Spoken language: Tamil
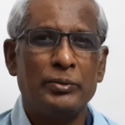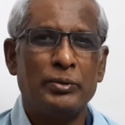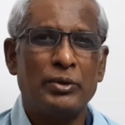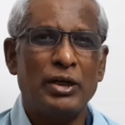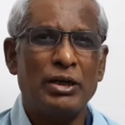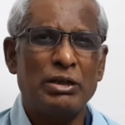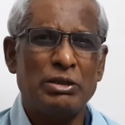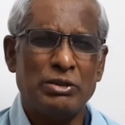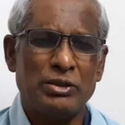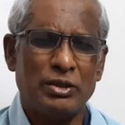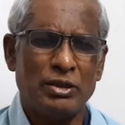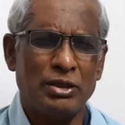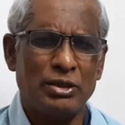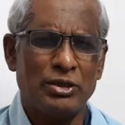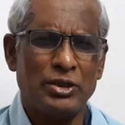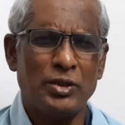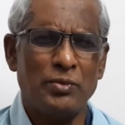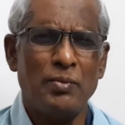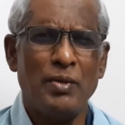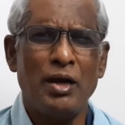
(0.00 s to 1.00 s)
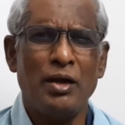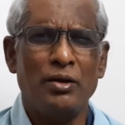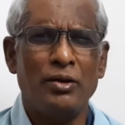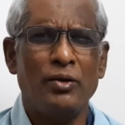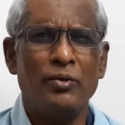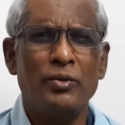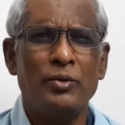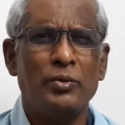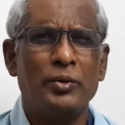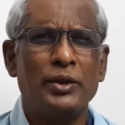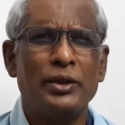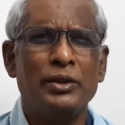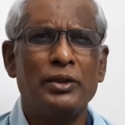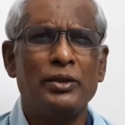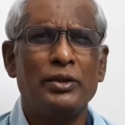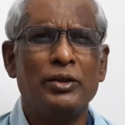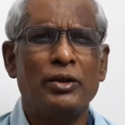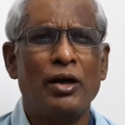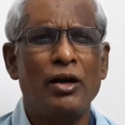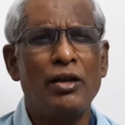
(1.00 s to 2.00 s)
கட்சி கஷ்டமாக அவர் வந்து
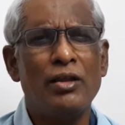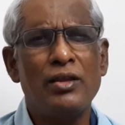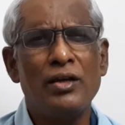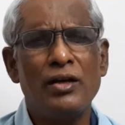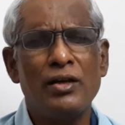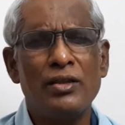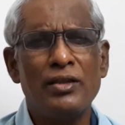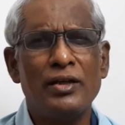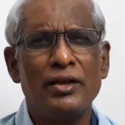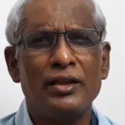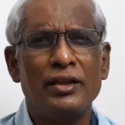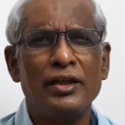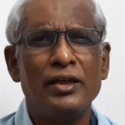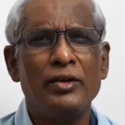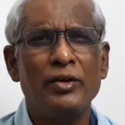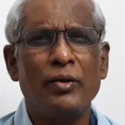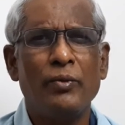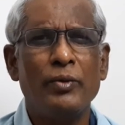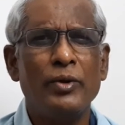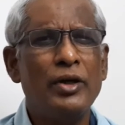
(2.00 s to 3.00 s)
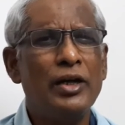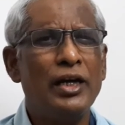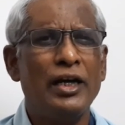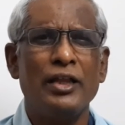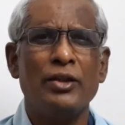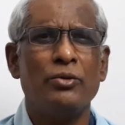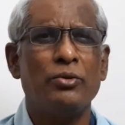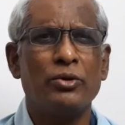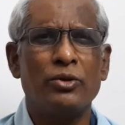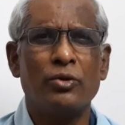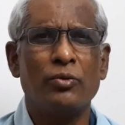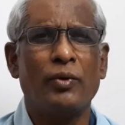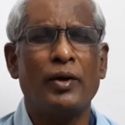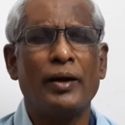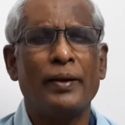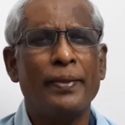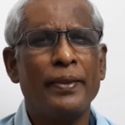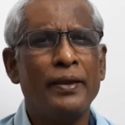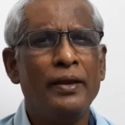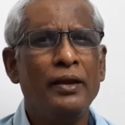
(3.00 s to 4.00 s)
அழுது அழுது இருந்தால் அவங்களும் எழுதி கொடுத்துருவாங்க